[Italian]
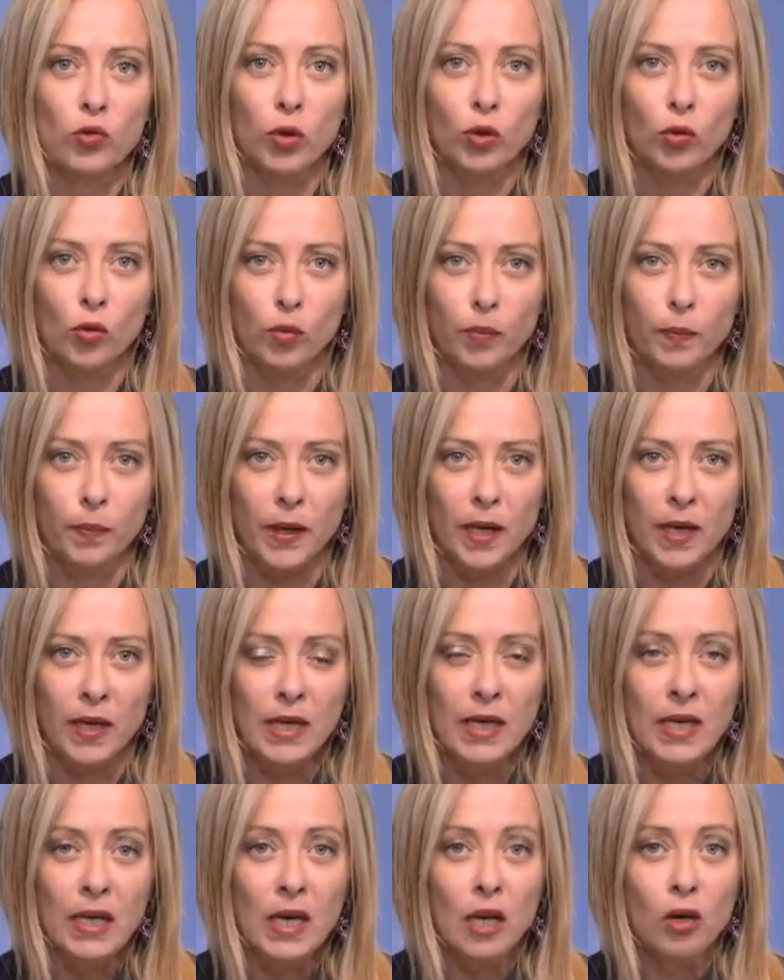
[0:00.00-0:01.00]
nel corso del
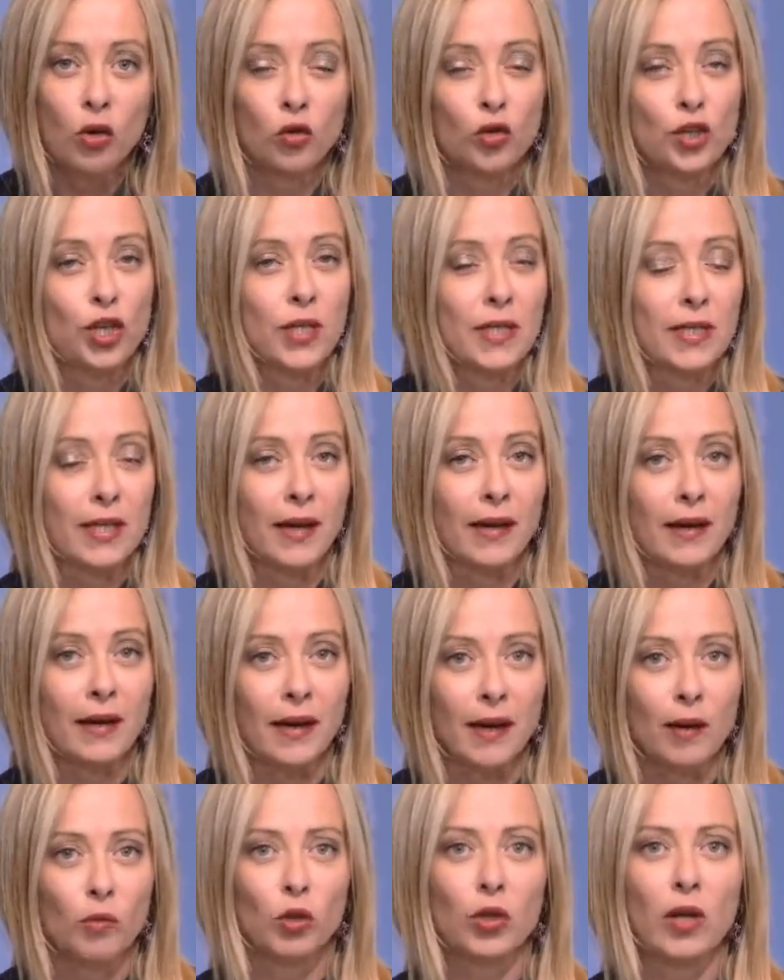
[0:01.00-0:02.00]
primo Consiglio dei
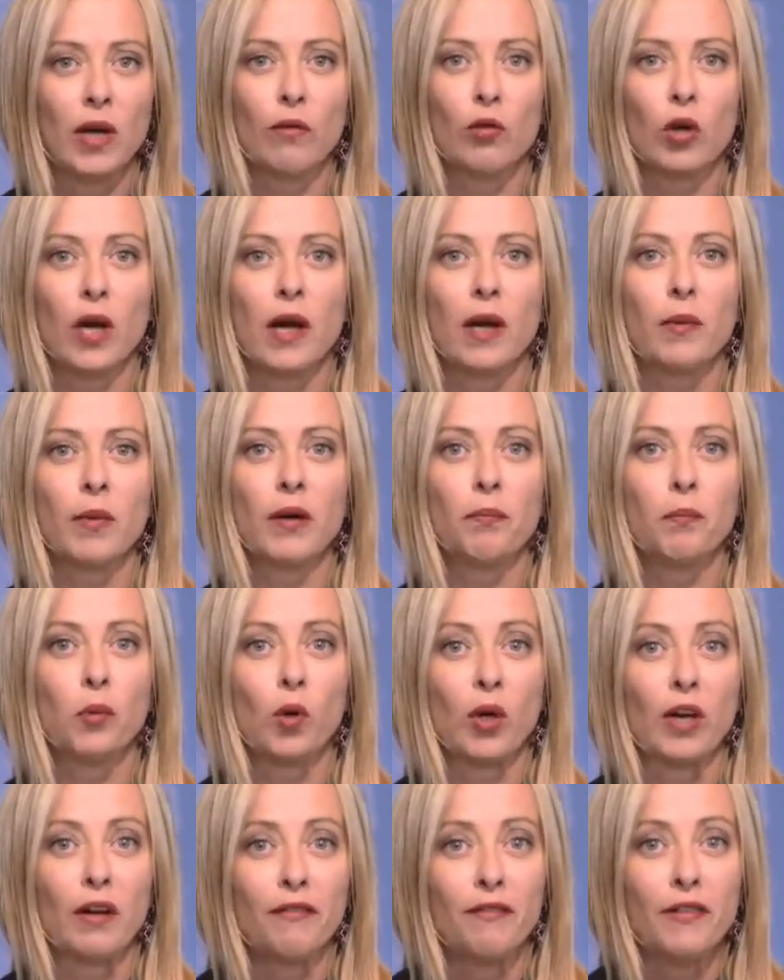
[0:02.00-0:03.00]
Ministri dopo la
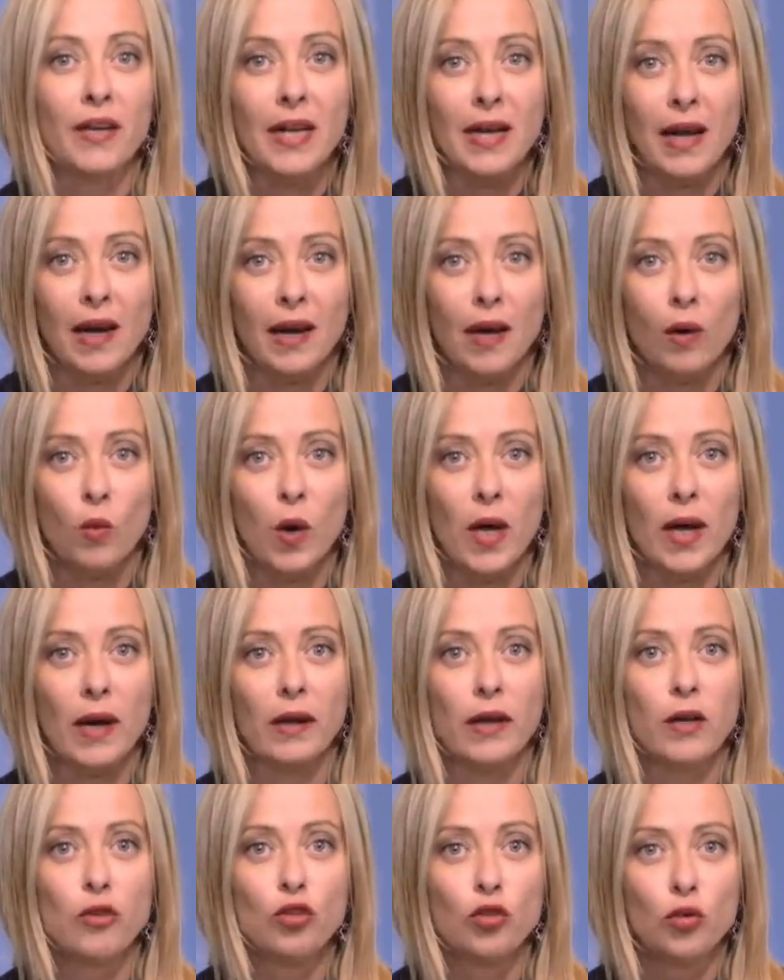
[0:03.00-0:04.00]
pausa estiva.
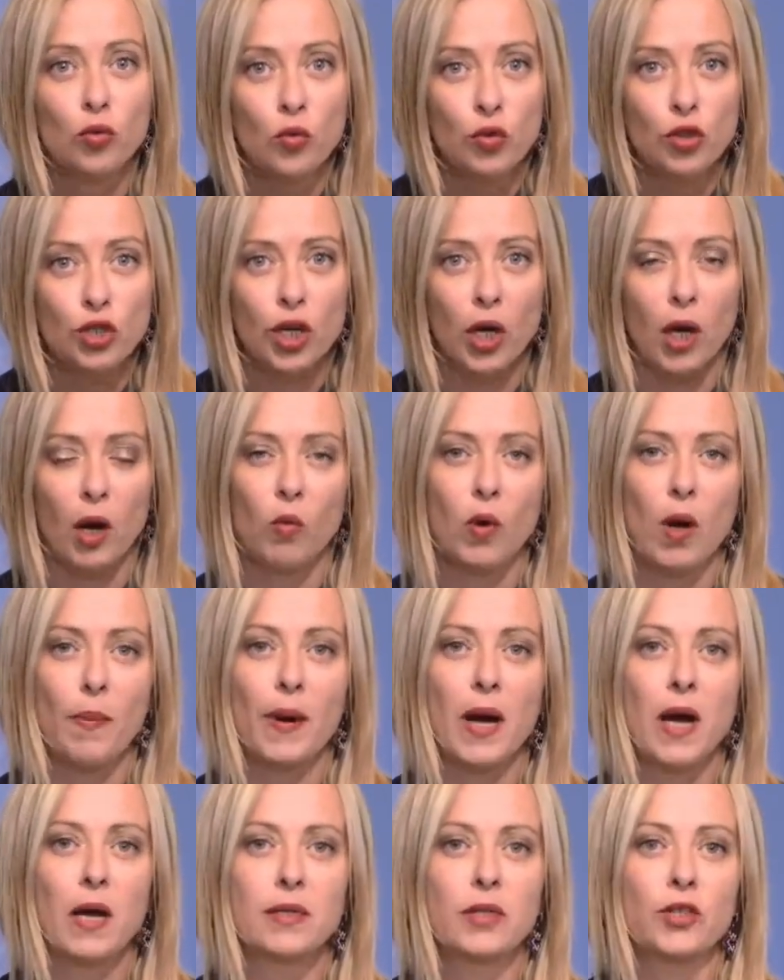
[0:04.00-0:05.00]
Una riunione che ha
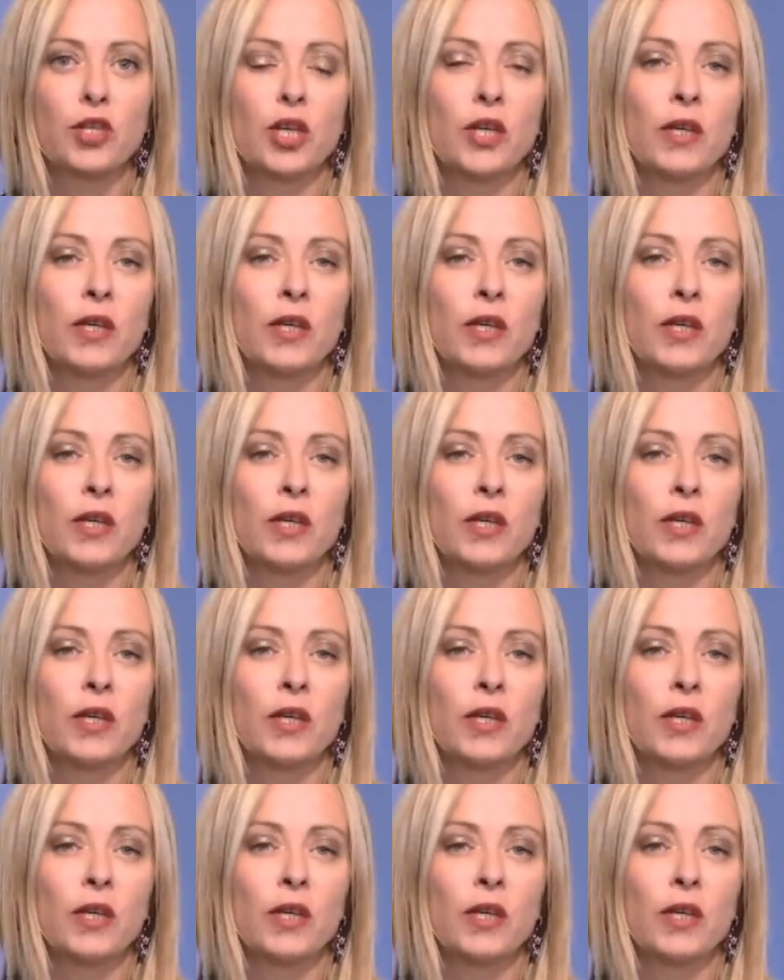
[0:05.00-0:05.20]
permesso al